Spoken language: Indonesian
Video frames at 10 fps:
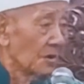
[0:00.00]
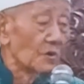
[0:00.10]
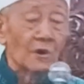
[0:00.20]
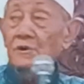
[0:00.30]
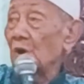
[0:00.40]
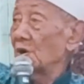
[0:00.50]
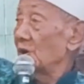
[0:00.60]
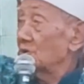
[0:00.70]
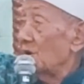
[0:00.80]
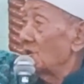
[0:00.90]
Nggo kono
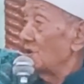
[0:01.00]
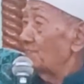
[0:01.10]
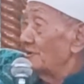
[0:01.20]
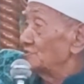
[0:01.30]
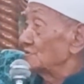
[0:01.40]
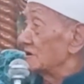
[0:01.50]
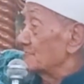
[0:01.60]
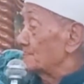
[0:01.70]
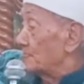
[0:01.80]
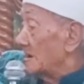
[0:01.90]
kok ana pintu
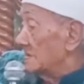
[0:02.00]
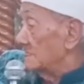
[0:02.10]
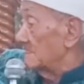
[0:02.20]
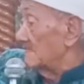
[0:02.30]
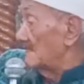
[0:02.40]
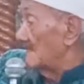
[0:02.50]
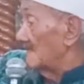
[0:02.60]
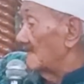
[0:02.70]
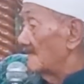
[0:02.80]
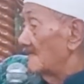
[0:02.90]
gerbang.
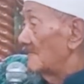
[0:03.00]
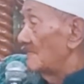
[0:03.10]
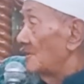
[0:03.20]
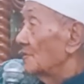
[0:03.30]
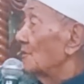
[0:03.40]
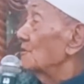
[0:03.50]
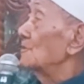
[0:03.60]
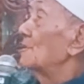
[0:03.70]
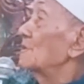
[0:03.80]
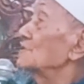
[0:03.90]
Nggo
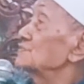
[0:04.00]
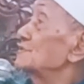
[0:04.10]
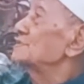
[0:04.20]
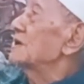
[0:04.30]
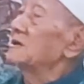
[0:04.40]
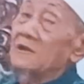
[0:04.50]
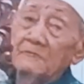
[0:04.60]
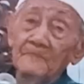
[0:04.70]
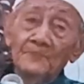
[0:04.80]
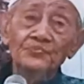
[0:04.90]
kuno ana
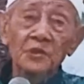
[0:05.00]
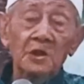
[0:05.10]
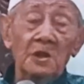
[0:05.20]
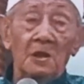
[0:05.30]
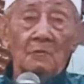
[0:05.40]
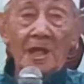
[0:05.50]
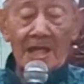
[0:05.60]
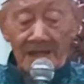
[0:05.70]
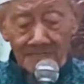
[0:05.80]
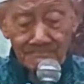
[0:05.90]
tulisane. Wa
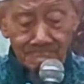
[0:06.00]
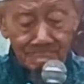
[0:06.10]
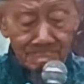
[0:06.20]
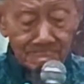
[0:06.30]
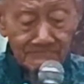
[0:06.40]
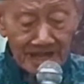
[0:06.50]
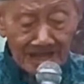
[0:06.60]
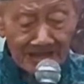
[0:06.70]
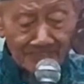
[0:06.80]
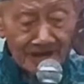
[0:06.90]

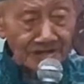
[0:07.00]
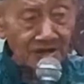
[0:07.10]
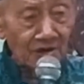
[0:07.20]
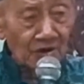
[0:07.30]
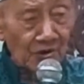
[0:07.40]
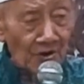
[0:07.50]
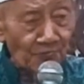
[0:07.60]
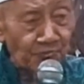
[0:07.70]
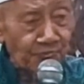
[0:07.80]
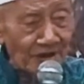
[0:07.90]
amma man
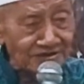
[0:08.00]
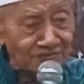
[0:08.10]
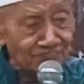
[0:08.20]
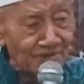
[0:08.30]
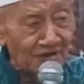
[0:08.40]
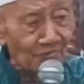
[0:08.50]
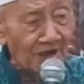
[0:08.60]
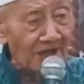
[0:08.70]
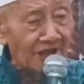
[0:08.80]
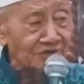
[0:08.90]
khaffat
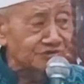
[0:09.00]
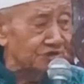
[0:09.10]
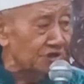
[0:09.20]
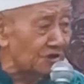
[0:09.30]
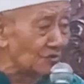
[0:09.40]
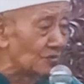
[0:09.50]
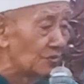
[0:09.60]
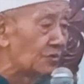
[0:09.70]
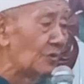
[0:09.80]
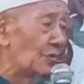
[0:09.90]

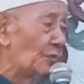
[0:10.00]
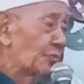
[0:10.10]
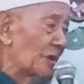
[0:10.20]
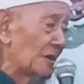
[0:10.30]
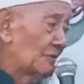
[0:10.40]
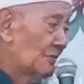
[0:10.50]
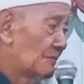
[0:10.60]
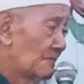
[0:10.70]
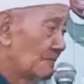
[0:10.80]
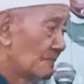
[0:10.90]
mawazinuhu fa
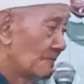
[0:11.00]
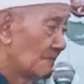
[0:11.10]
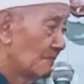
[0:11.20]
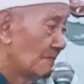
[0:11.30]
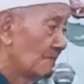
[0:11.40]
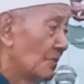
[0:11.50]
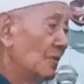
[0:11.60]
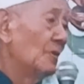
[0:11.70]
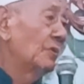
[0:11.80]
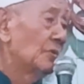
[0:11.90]

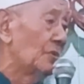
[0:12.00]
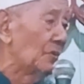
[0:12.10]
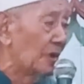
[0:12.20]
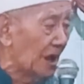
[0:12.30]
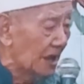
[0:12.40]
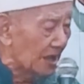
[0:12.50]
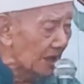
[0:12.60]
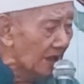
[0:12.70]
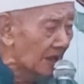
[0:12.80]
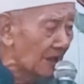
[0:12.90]
ummuhu
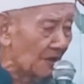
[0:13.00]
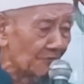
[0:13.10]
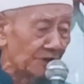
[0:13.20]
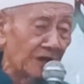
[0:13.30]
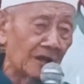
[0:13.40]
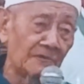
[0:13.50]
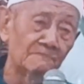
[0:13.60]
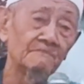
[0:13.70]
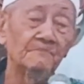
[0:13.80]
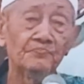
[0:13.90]

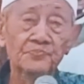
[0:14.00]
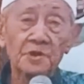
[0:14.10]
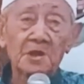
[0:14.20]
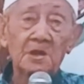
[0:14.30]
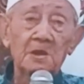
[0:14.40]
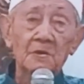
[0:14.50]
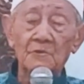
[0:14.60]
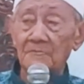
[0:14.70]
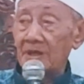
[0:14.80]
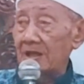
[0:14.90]
hawiyah
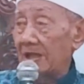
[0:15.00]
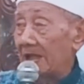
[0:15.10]
Wa ma